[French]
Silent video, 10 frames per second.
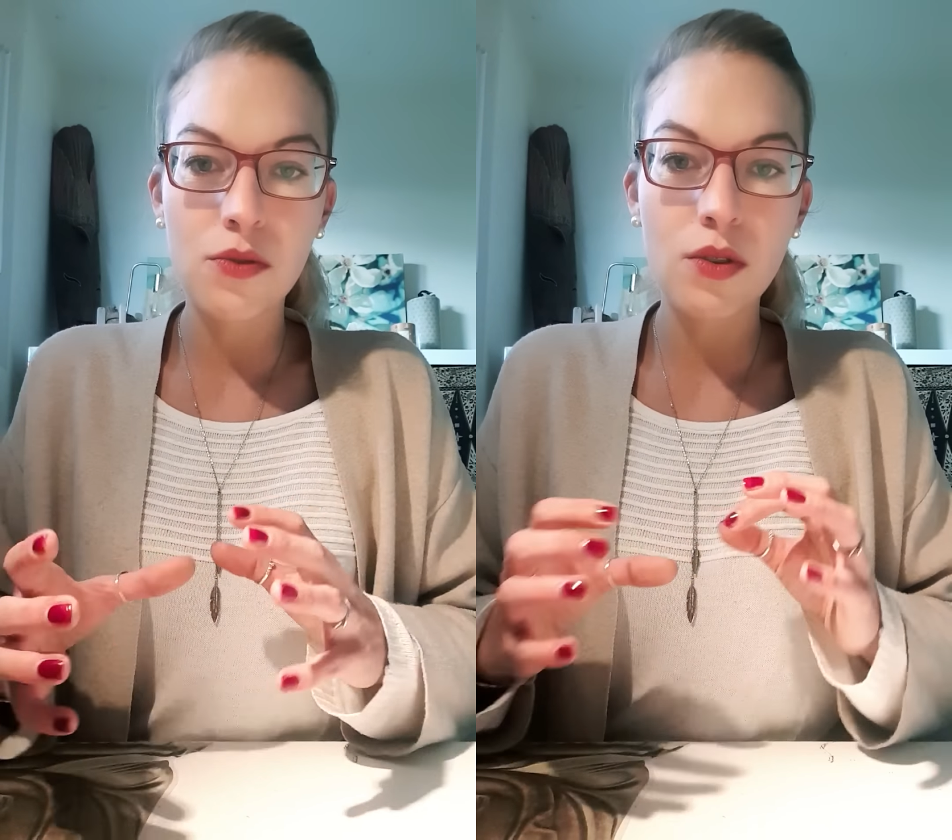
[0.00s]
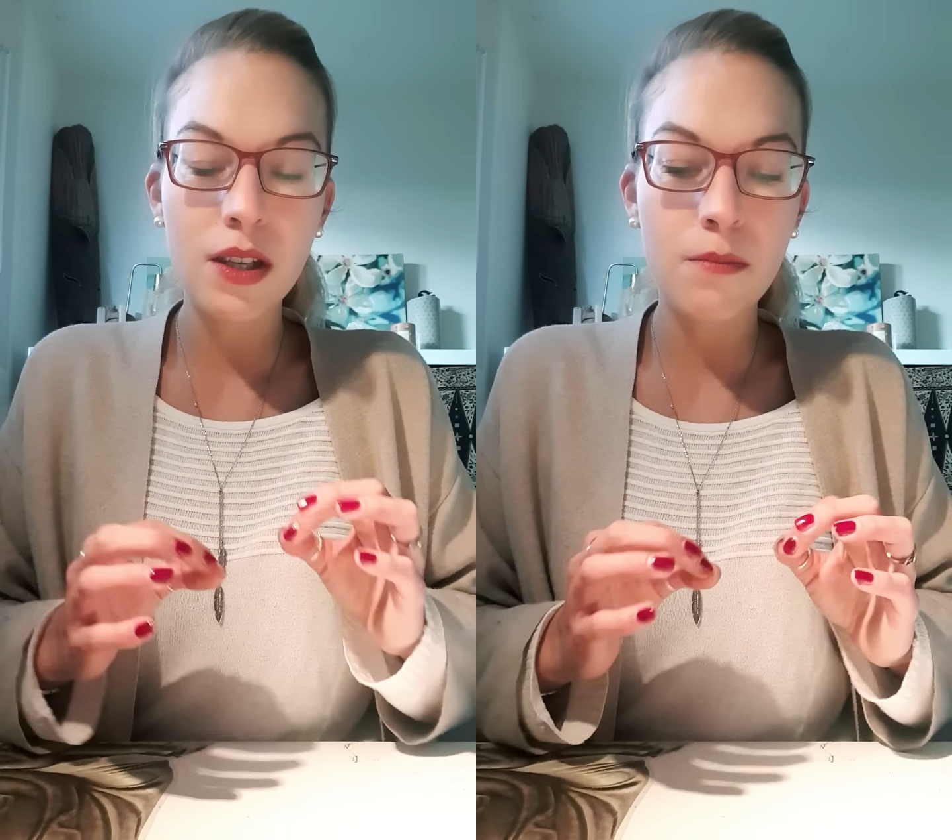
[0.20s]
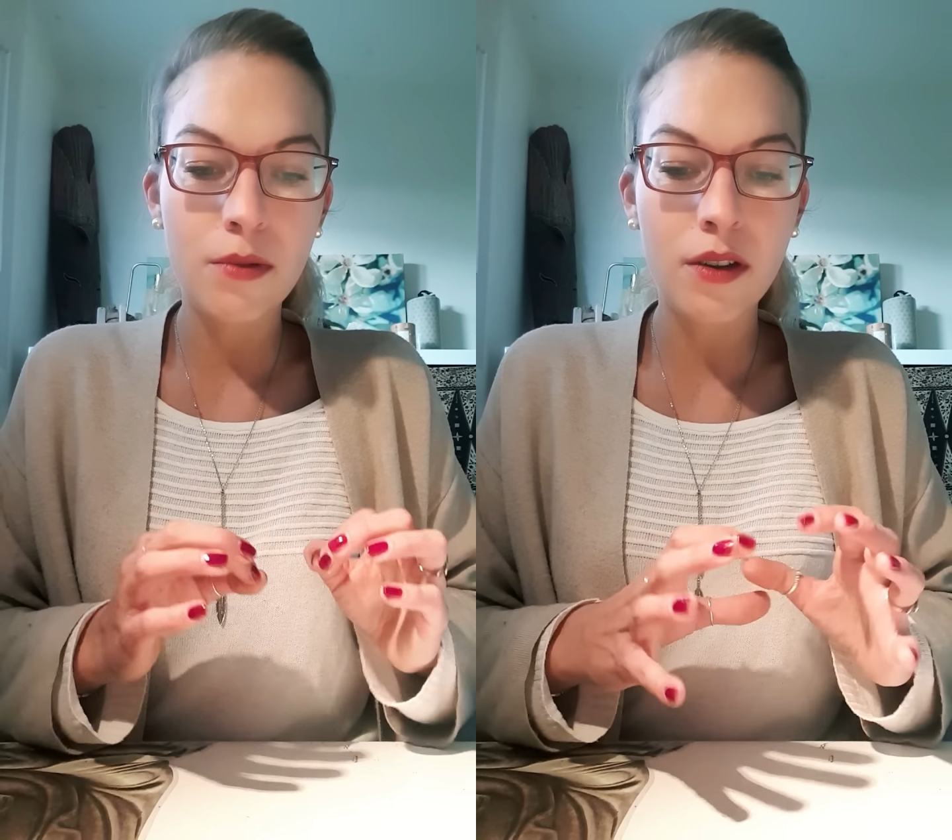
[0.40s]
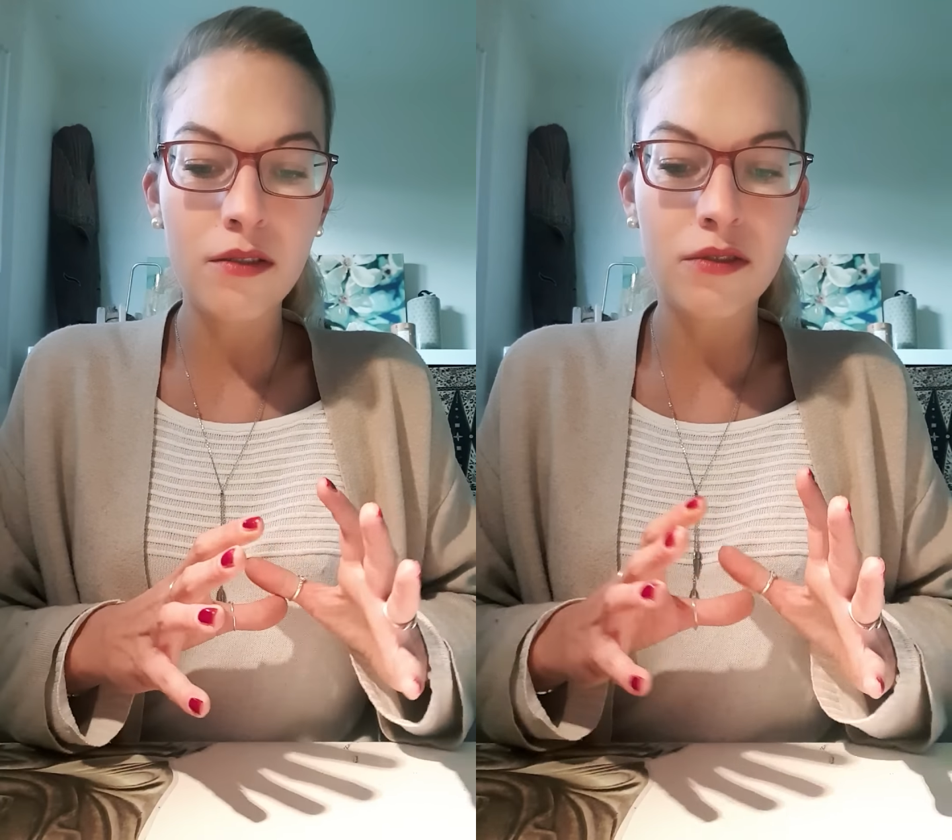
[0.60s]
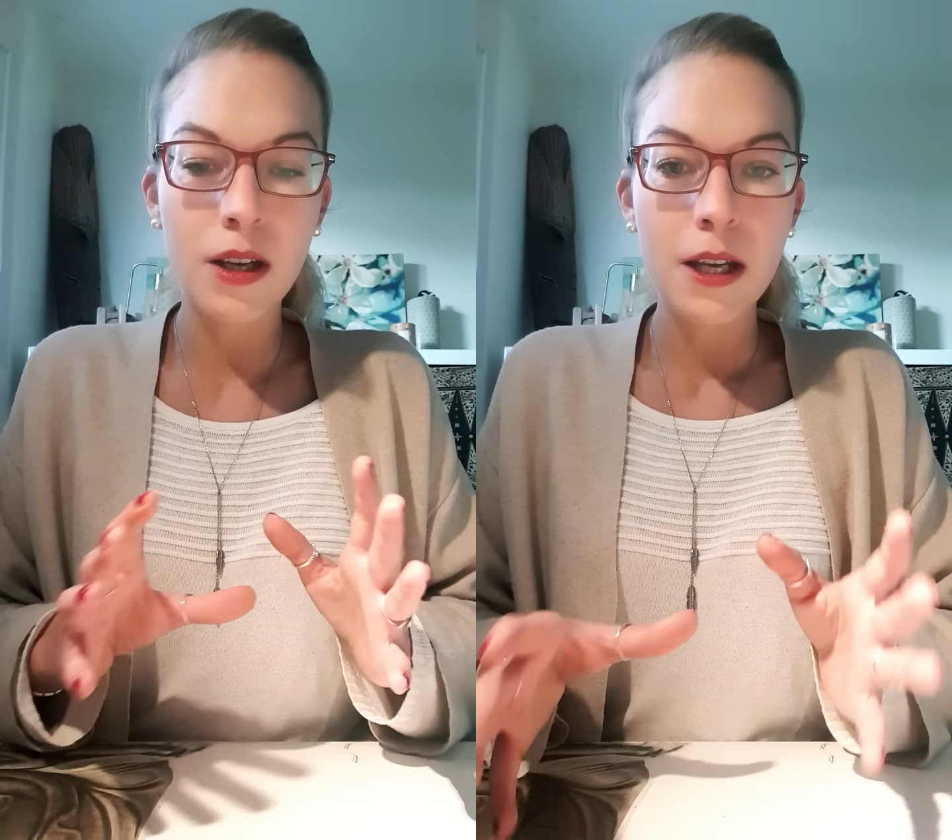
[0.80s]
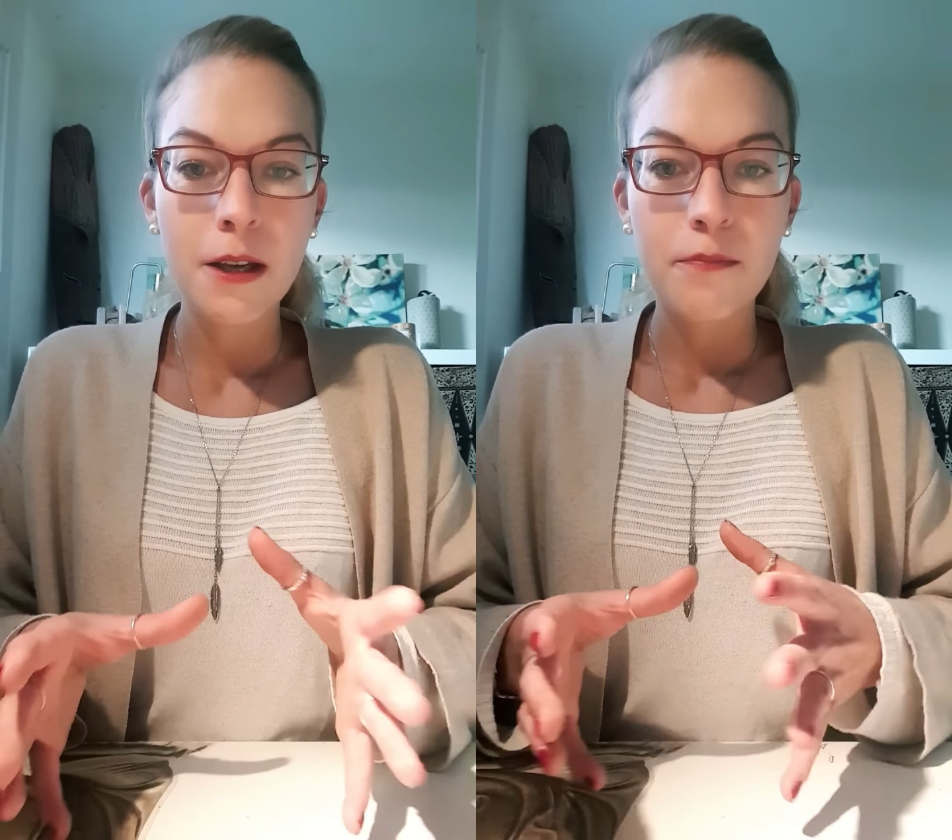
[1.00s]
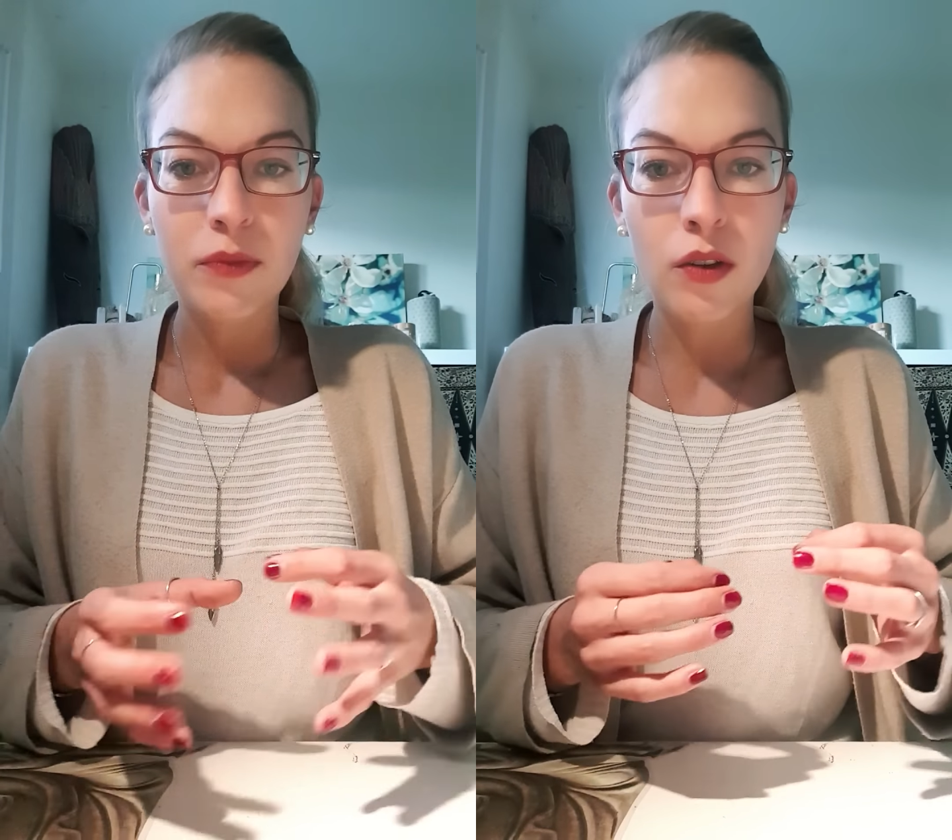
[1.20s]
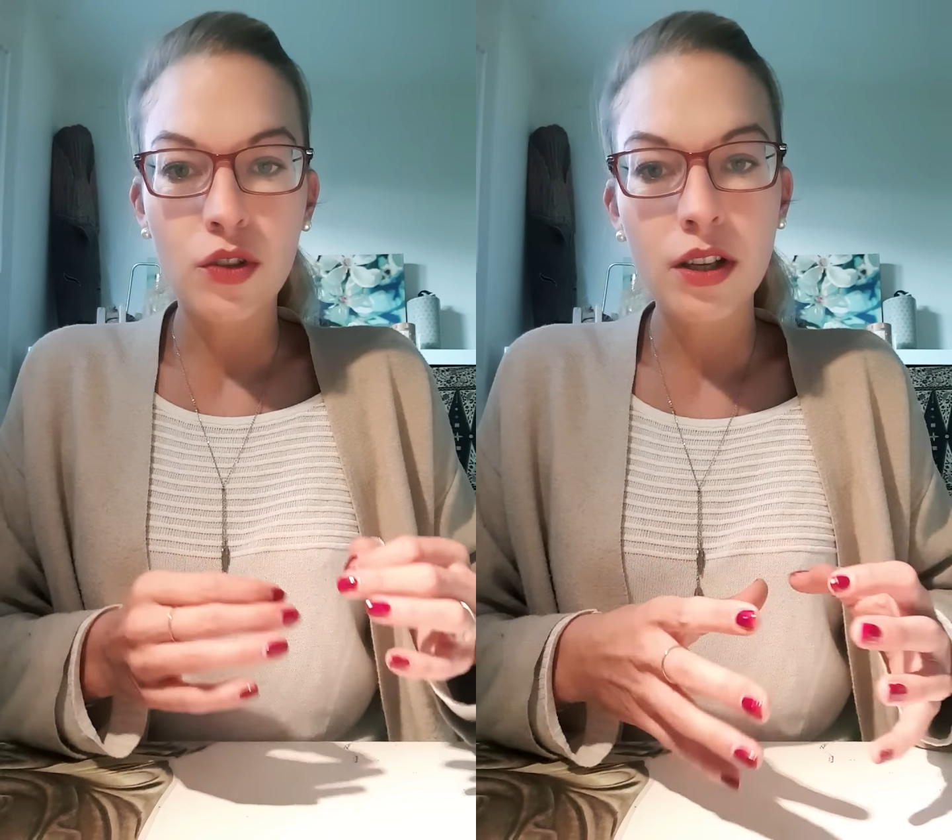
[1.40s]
Ceux qui peuvent, euh,